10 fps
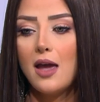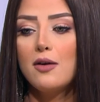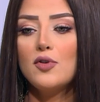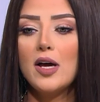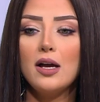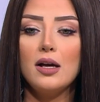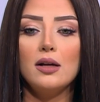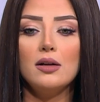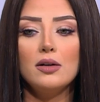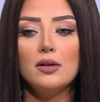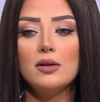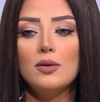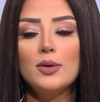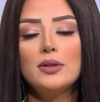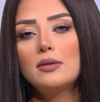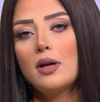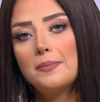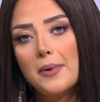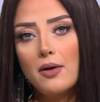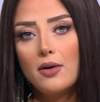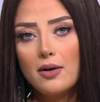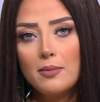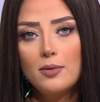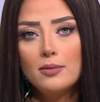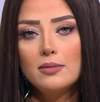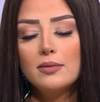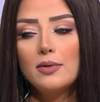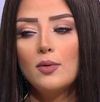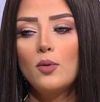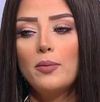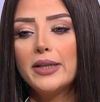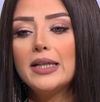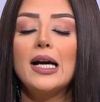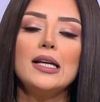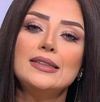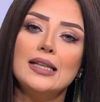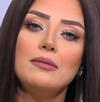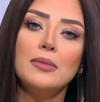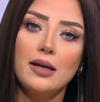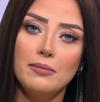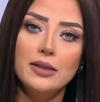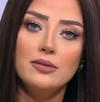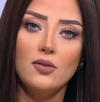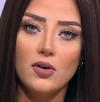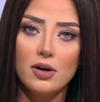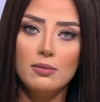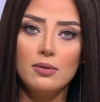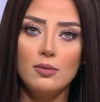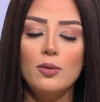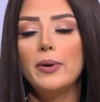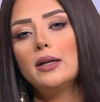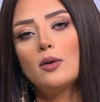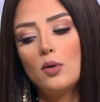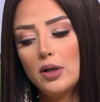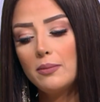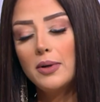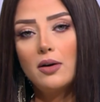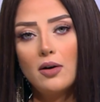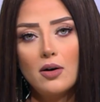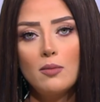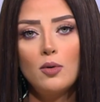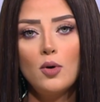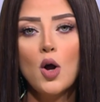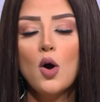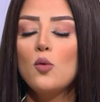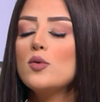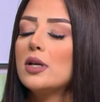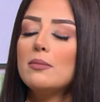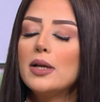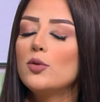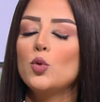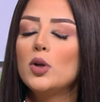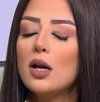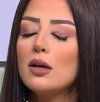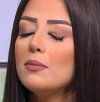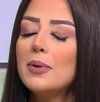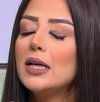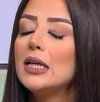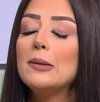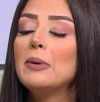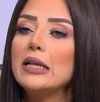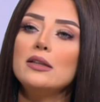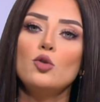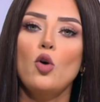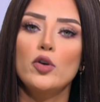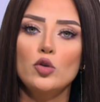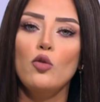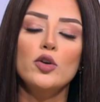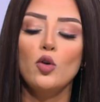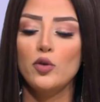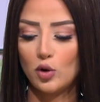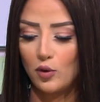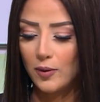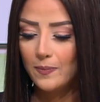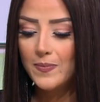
فقلت آه، طيب اجربه وبعدين خليت سلمى كمان تجربه وبقينا كلنا بنجربه وسلمى قعدت تقولي الله يبارك لك بجد تحفه تحفه تحفه تحفه